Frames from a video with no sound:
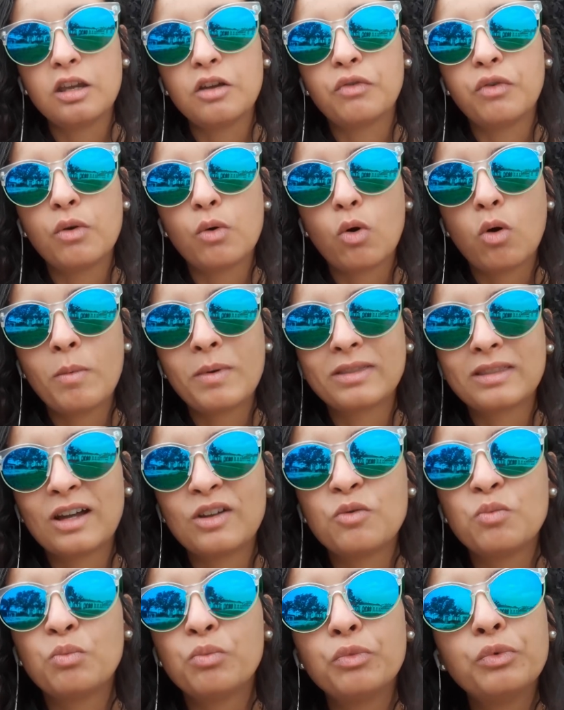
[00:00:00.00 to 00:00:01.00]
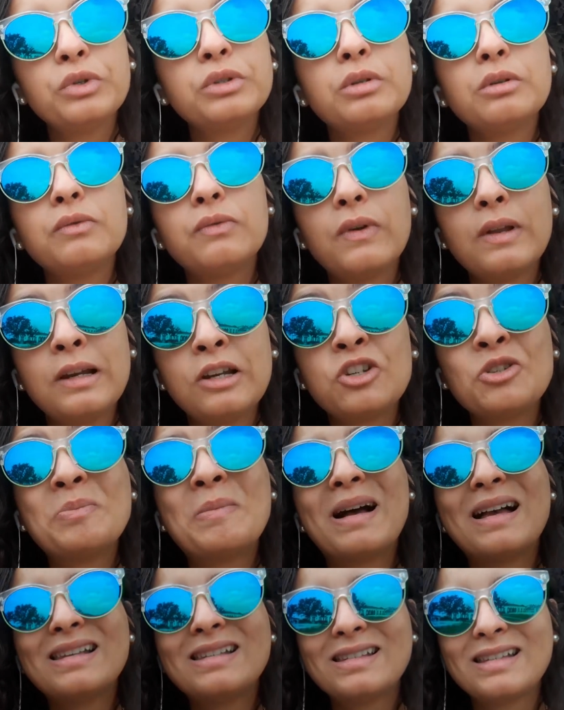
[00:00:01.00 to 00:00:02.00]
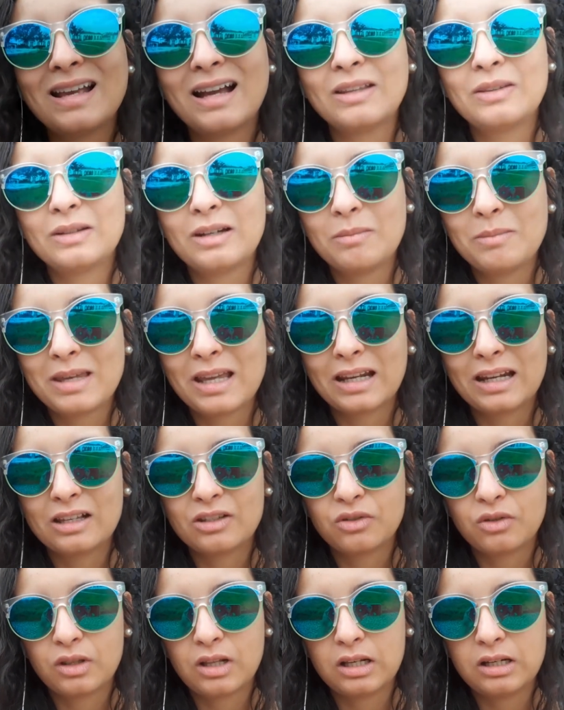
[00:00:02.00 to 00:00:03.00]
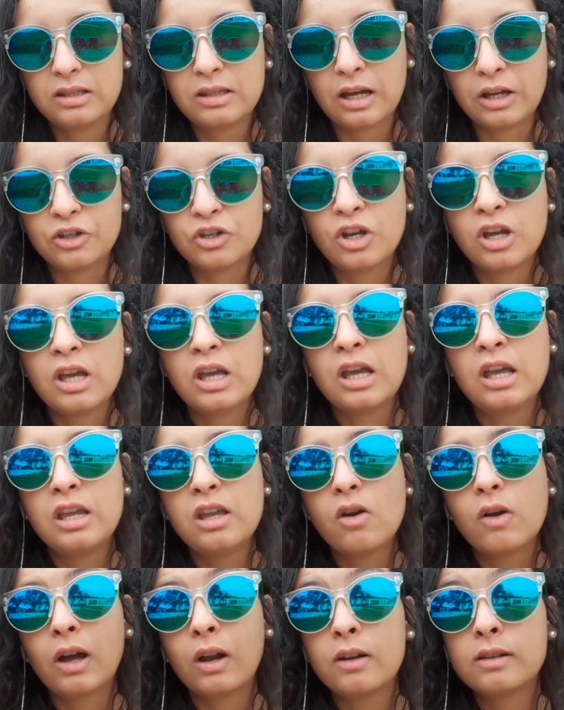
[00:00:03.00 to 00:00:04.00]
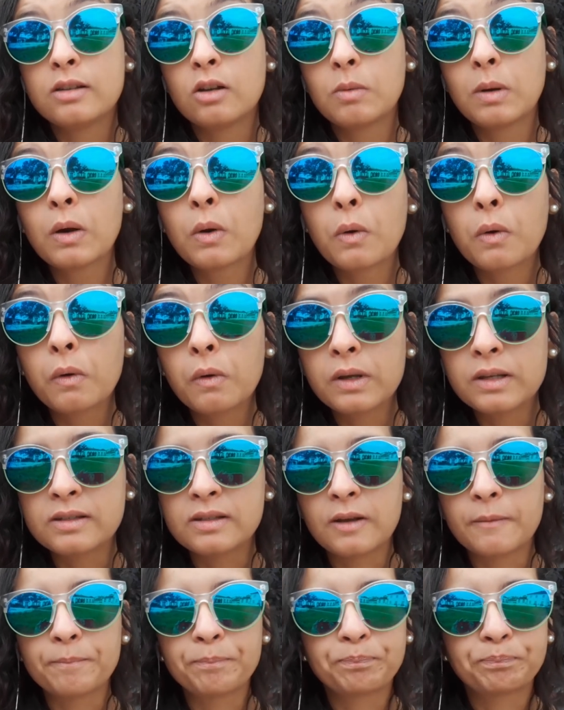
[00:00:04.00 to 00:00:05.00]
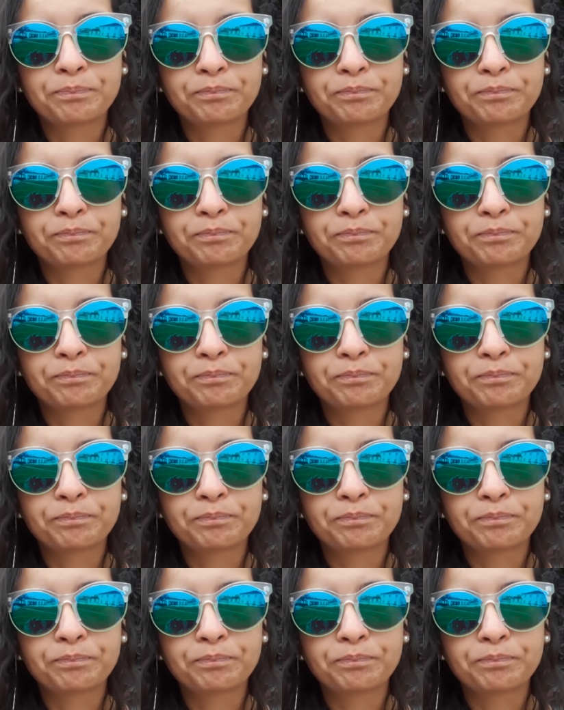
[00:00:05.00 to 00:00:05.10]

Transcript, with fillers: E foi um comentário muito infeliz baseado na minha nacionalidade. Eu quero dizer uma coisa.